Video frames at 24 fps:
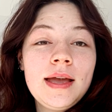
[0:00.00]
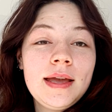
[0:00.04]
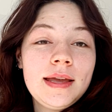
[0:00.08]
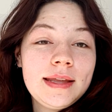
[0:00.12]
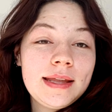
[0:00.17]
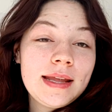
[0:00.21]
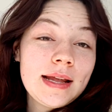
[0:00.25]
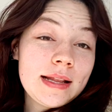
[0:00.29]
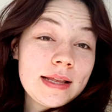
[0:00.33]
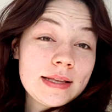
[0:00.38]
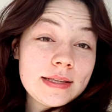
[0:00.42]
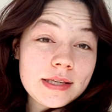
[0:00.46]

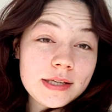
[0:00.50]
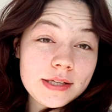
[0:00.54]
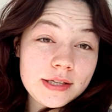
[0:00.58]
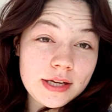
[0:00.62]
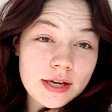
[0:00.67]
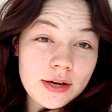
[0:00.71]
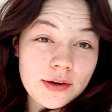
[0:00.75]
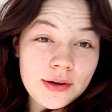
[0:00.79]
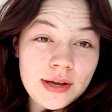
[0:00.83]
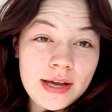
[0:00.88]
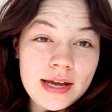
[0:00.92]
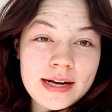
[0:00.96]
Ja lecę
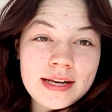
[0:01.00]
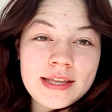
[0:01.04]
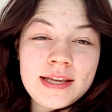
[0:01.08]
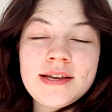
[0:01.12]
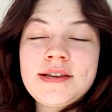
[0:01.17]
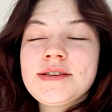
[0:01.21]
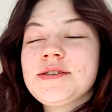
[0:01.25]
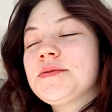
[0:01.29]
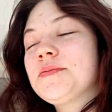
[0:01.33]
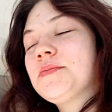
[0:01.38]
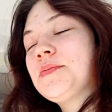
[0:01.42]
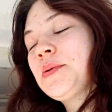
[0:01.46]
się
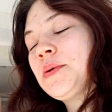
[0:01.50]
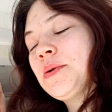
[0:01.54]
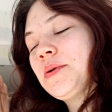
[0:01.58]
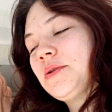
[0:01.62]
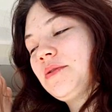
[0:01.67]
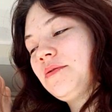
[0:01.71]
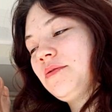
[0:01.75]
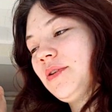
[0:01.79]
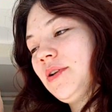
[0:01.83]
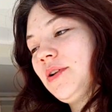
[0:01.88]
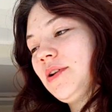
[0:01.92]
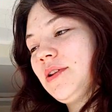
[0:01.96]
ogarniać, bo
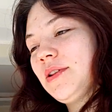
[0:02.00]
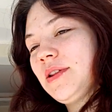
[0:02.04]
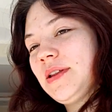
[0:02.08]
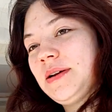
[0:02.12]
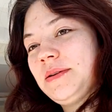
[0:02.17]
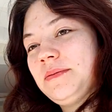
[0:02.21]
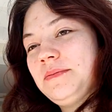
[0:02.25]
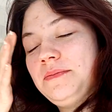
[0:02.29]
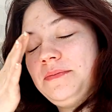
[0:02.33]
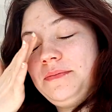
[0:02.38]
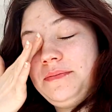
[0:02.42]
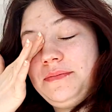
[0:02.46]

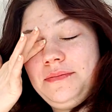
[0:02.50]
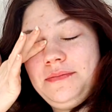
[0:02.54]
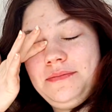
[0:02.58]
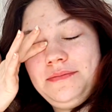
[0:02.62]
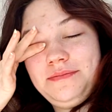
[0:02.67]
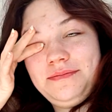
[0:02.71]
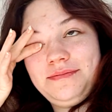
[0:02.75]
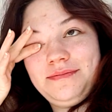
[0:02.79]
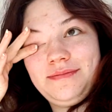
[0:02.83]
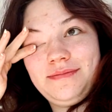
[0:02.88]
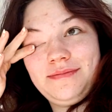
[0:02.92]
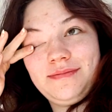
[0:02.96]
wyglądam
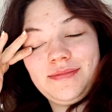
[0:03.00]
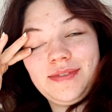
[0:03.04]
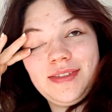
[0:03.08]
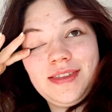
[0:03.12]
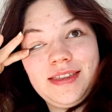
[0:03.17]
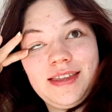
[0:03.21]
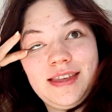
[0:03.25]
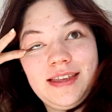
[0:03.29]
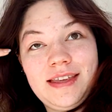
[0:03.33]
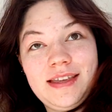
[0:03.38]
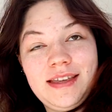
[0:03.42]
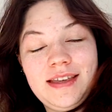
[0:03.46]

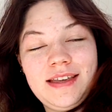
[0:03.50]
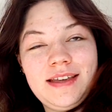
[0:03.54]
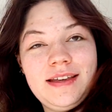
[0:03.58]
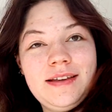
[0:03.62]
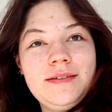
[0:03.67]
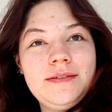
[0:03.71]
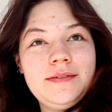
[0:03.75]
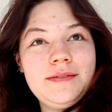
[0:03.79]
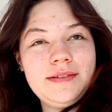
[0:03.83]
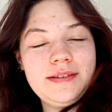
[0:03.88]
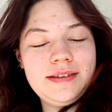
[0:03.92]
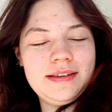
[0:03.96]

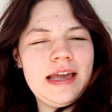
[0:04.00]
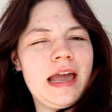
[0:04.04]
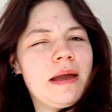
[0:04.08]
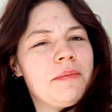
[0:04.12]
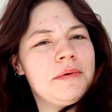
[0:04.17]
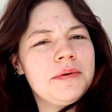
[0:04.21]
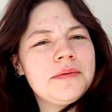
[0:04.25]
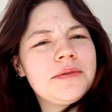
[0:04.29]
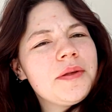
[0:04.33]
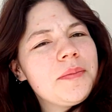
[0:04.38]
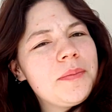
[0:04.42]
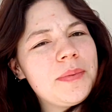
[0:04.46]

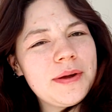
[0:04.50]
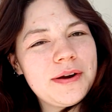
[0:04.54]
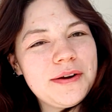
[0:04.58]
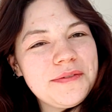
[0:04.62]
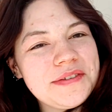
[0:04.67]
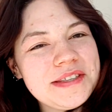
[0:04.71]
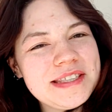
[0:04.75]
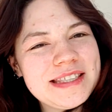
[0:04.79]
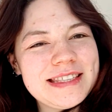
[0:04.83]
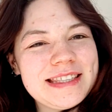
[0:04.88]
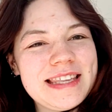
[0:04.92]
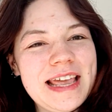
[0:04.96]
jakbym dopiero
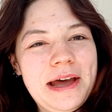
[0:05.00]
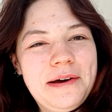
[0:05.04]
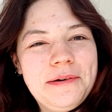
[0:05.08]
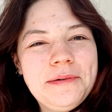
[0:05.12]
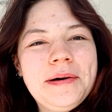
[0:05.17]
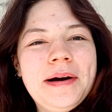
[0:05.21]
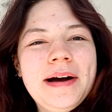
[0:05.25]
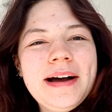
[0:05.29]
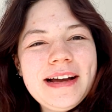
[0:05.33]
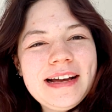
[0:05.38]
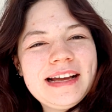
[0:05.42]
wstała,